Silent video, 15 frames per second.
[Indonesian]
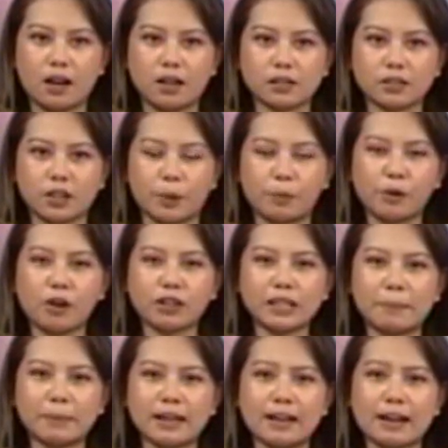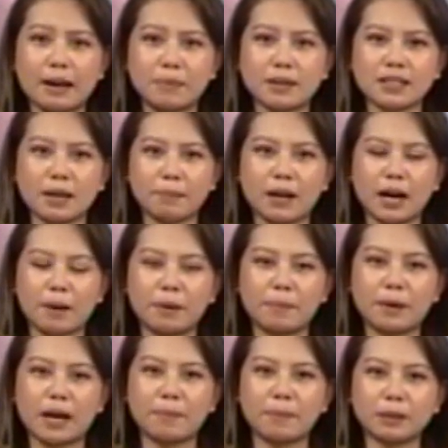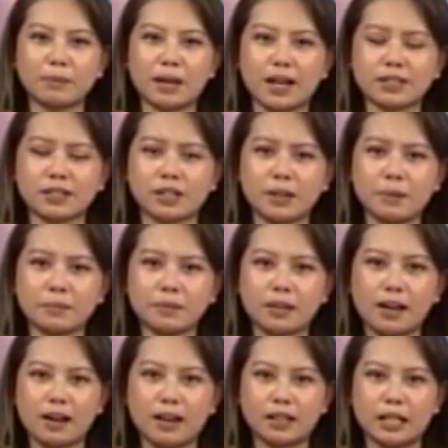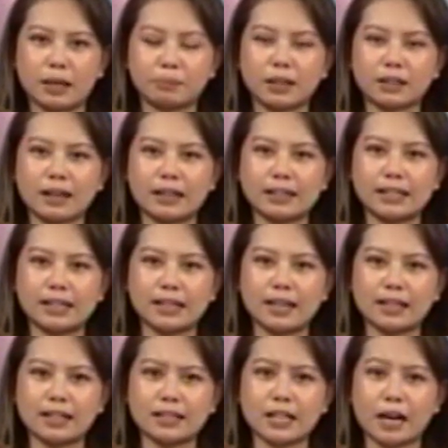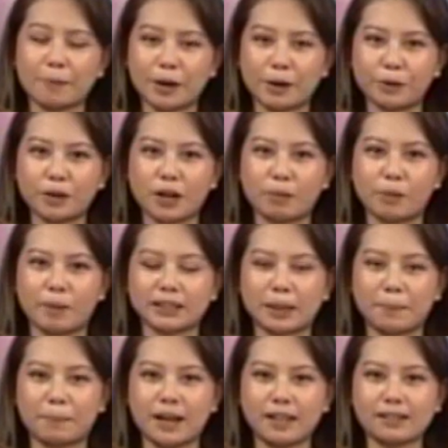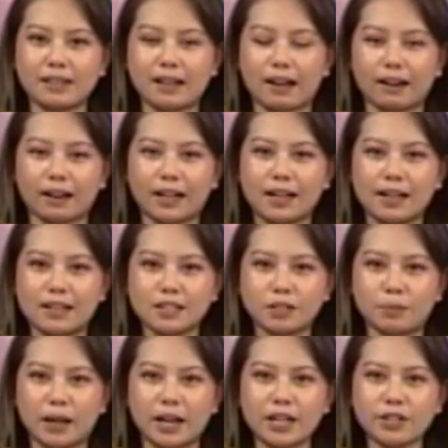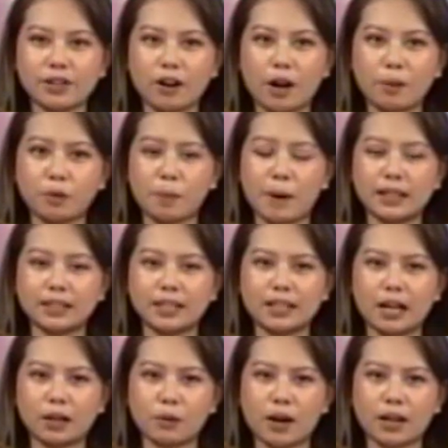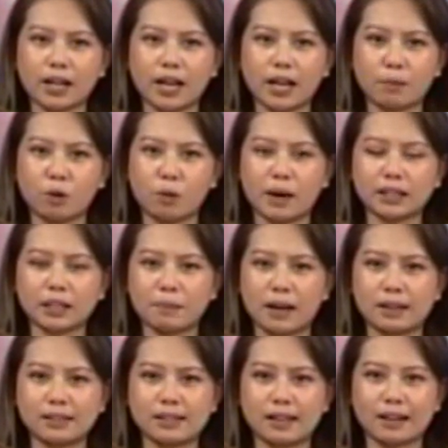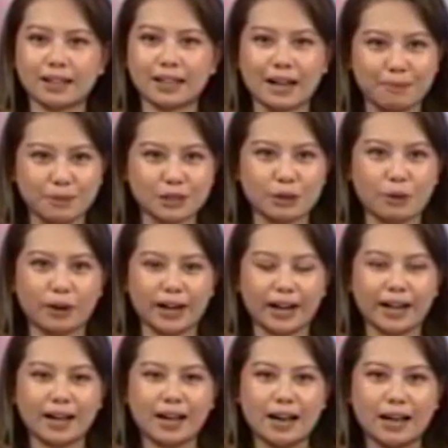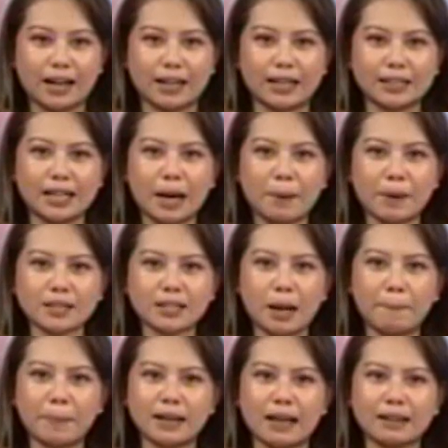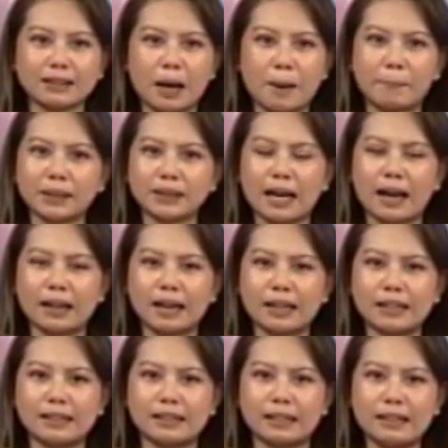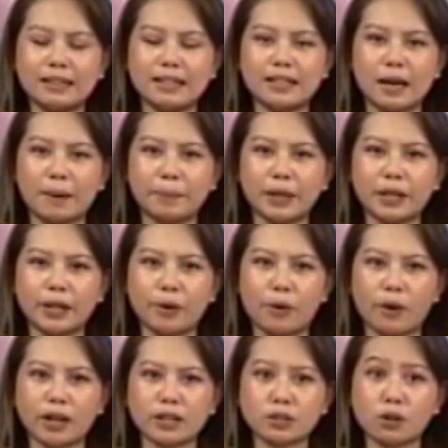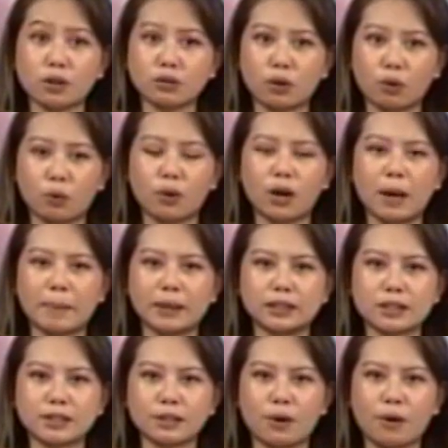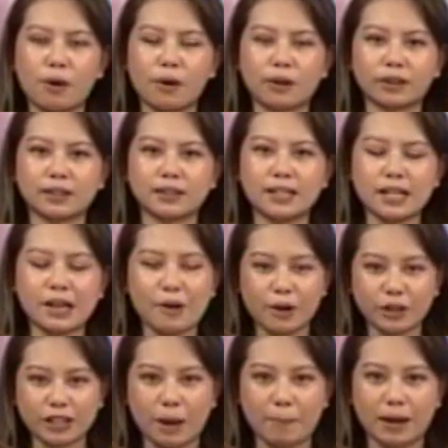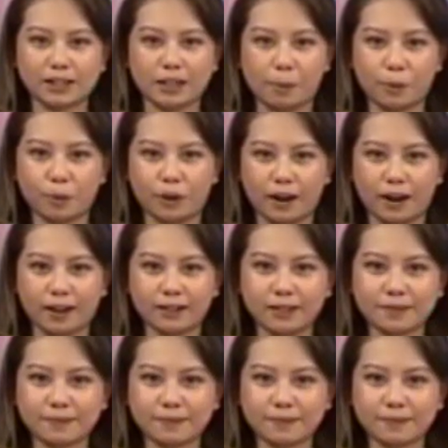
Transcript: Saifullah Tamliha bersama Habib Ahmad Bashim daftarkan diri ke KPU Kabupaten Banjar sebagai calon bupati dan wakil bupati Banjar Kamis sore. Kedatangan pasangan penantang petahana ini didampingi oleh sosok ulama tersohor di Kota Martapura.